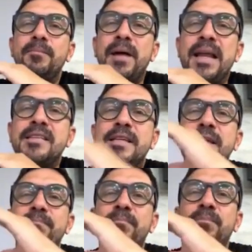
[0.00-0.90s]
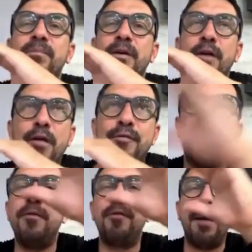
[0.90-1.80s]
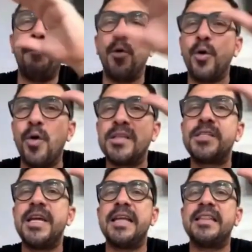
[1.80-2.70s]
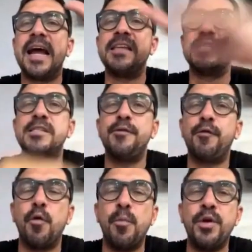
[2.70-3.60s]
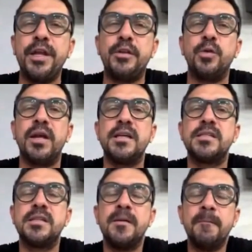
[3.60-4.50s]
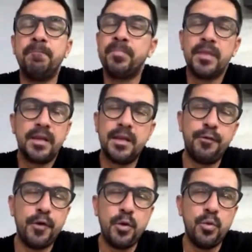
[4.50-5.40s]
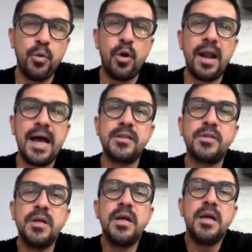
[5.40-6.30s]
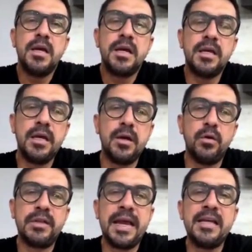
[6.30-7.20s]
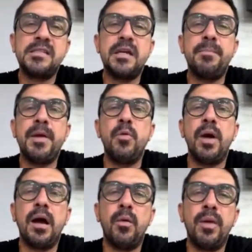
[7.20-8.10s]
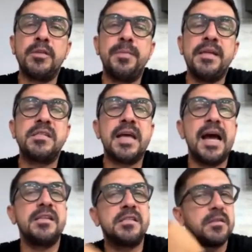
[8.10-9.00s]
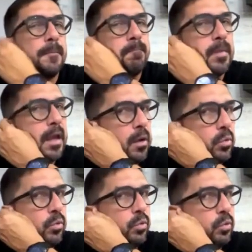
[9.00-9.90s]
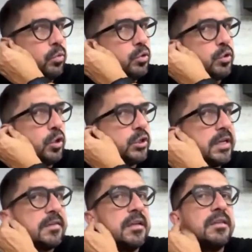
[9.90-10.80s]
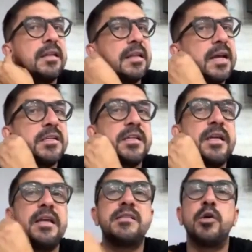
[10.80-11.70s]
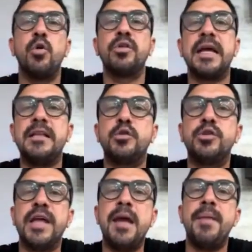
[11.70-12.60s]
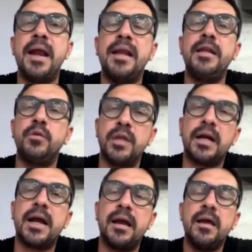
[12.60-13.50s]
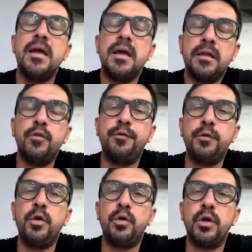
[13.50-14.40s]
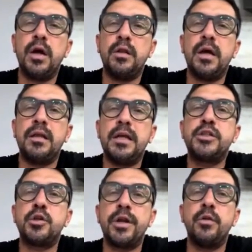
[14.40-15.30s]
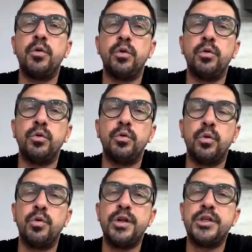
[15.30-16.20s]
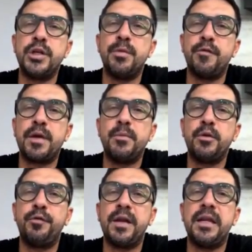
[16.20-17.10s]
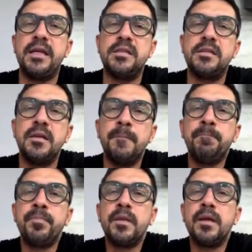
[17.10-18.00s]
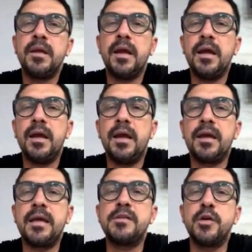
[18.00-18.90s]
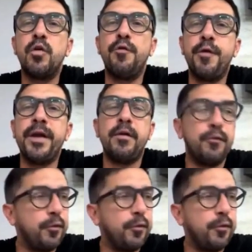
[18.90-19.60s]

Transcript: Parece que. A... de água. Ficou bonito o lance. E foi um golaço. E Não. eu até uma, umas mensagens, é, um, uns dois, três anos atrás, que esse gol tá entre os dez mais lindos da carreira do, do, da, da, da, história do, do, do, Curitiba. Eu fiquei muito feliz é, que esse gol foi,